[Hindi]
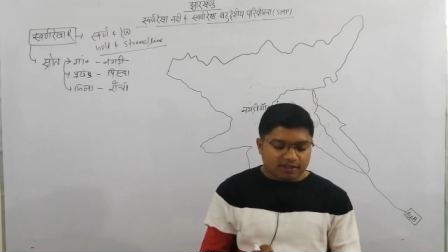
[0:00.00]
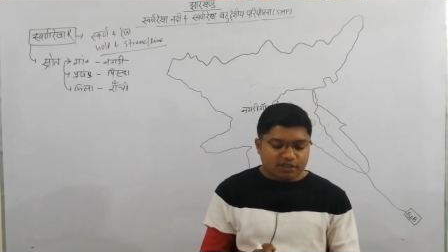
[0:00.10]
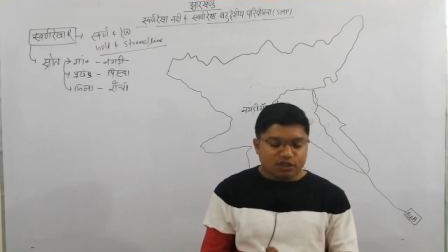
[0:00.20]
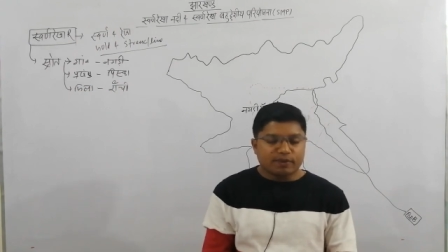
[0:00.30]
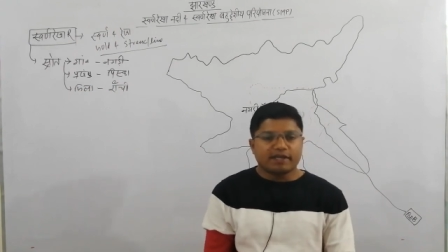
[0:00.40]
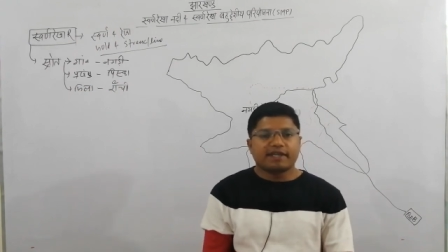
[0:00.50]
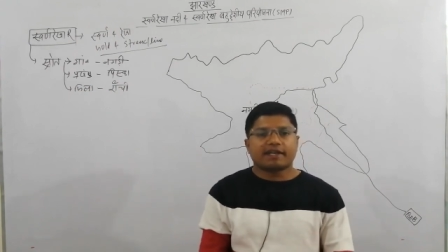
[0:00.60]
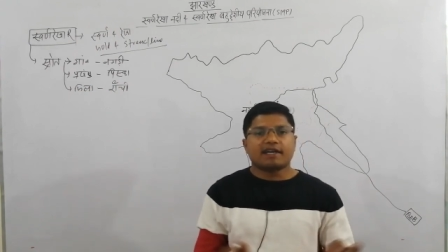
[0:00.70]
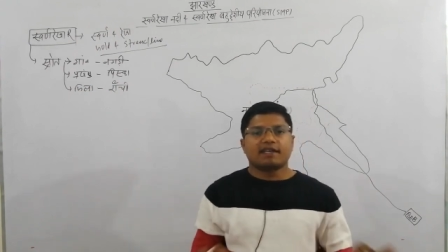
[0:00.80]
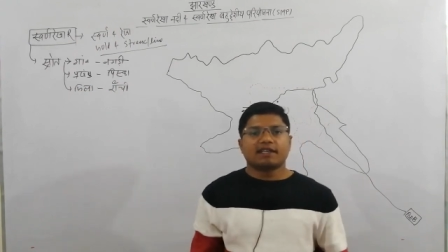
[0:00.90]
कि स्वर्ण
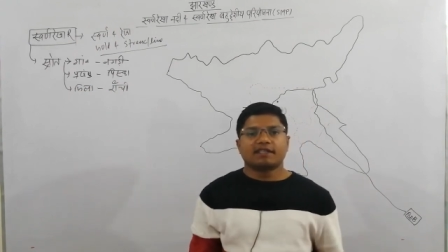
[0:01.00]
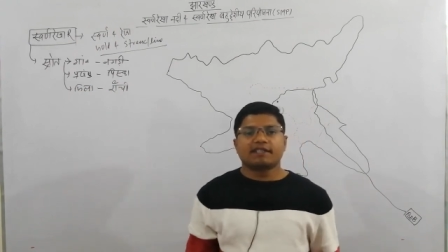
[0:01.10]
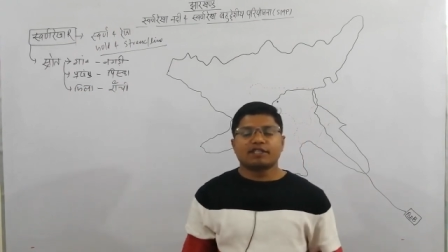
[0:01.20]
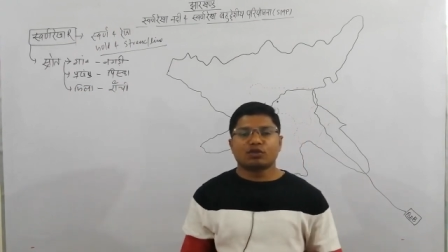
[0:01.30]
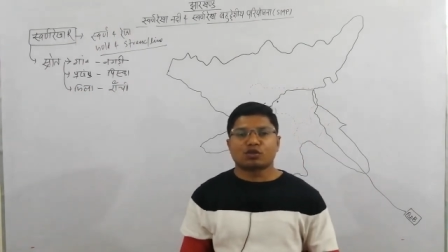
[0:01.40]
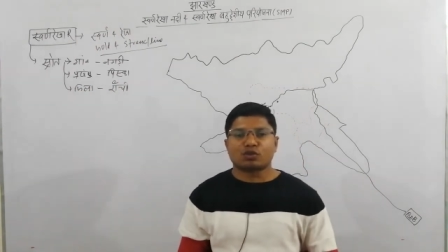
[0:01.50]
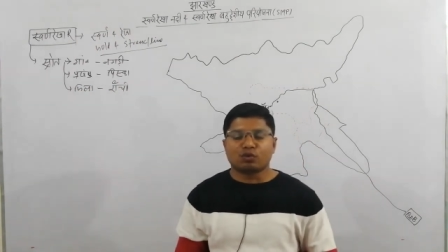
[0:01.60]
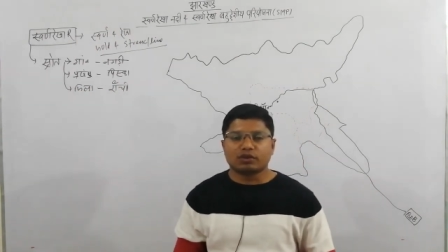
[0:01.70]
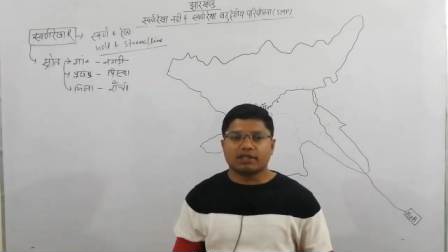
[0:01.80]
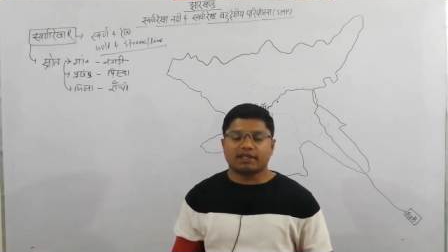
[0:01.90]
रेखा नदी की जो
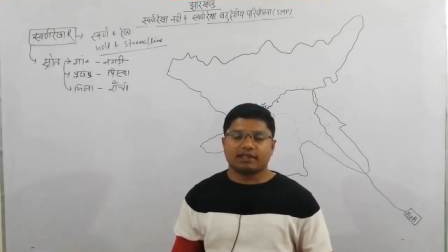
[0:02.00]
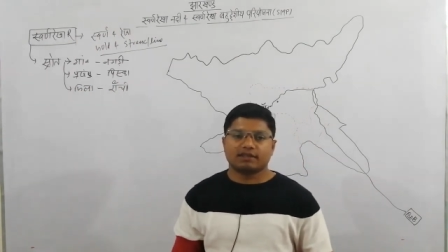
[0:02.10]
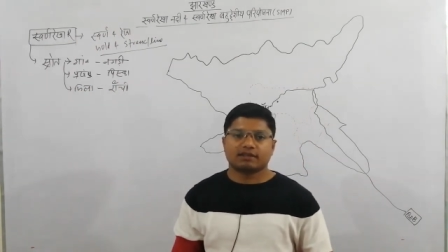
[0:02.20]
स्रोत है